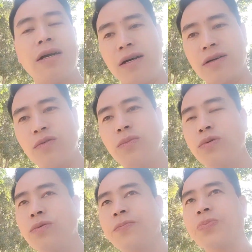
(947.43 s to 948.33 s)
của
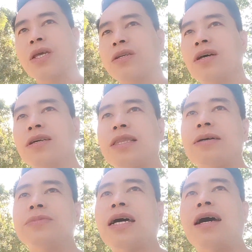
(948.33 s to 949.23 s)
mù đó là
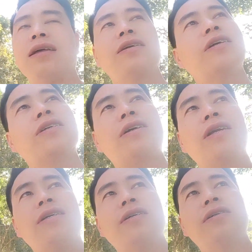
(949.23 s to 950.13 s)
tham gia là dân đó
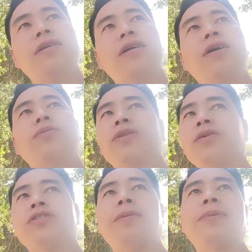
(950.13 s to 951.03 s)
là cổng
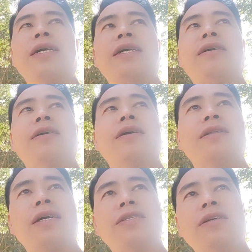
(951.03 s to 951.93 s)
đau chấp lại nè
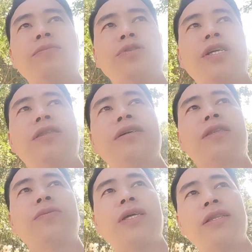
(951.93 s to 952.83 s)
ta chỉ ở một sĩ tự
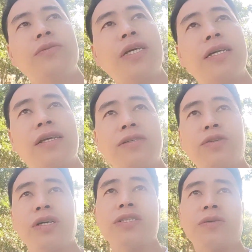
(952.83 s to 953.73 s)
thống tế thống trời là chỉ
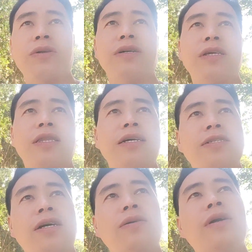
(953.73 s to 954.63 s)
chưa rộng nó thế thơ
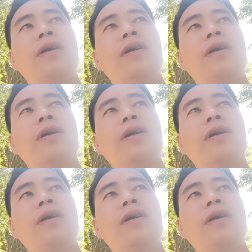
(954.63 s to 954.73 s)
rộng